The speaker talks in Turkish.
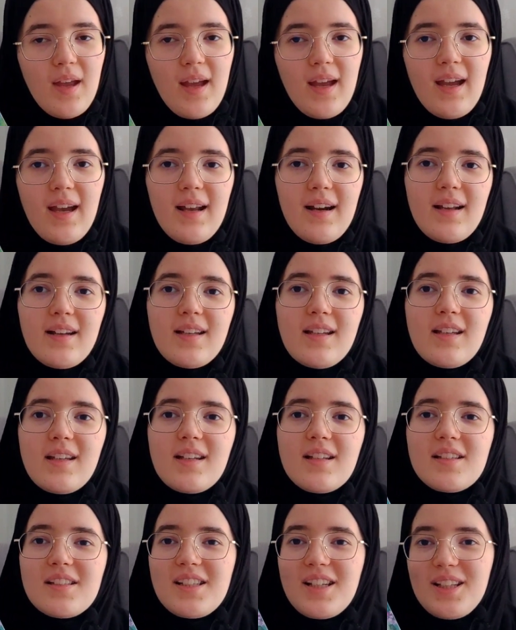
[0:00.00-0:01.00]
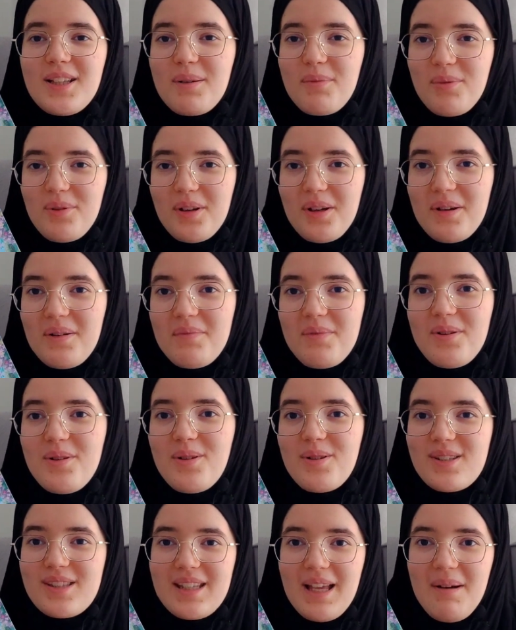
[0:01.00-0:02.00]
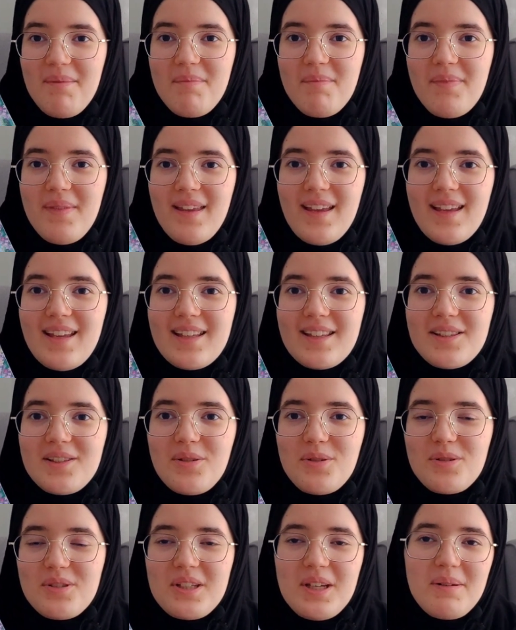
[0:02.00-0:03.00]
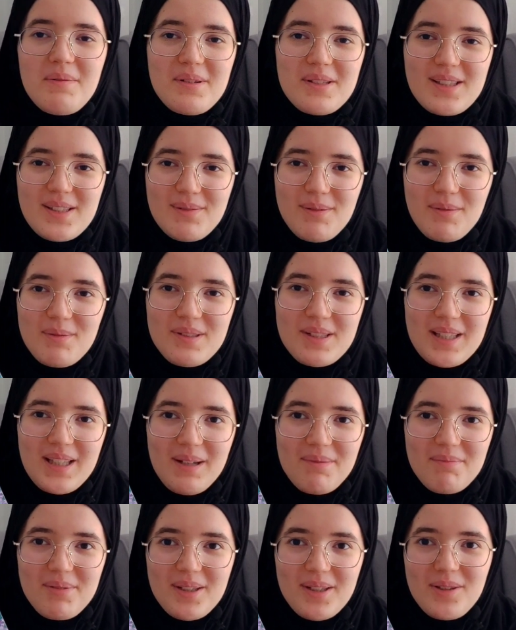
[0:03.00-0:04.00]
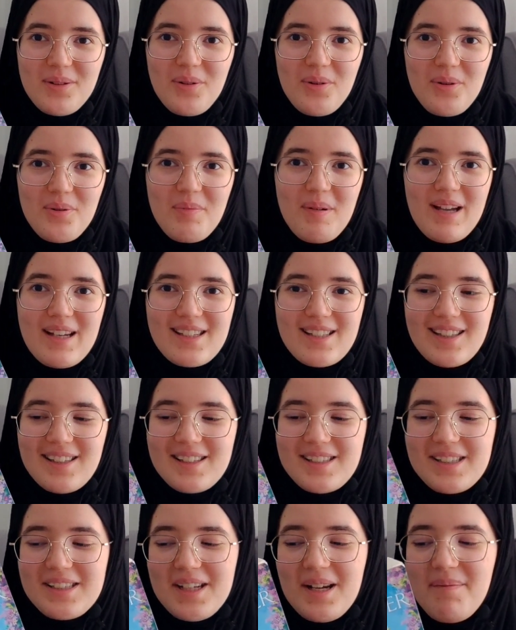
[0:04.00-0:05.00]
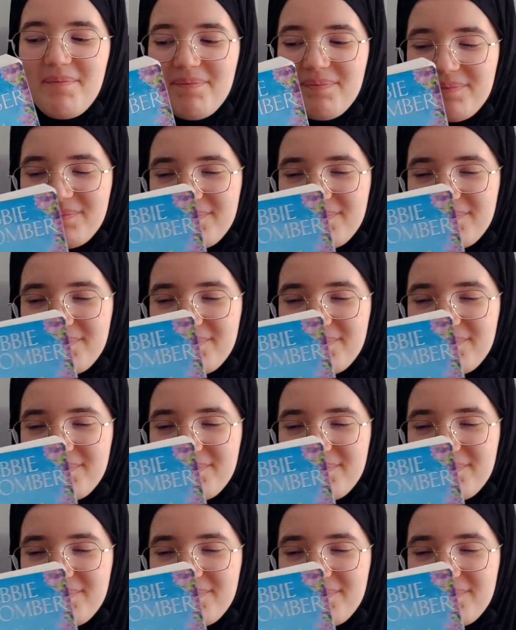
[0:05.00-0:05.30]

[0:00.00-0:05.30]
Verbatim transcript: Eğer hani İngilizce kitap okuyabiliyorsam Türkçe'ye basılmamış kitapları da okumaya çalışacağım.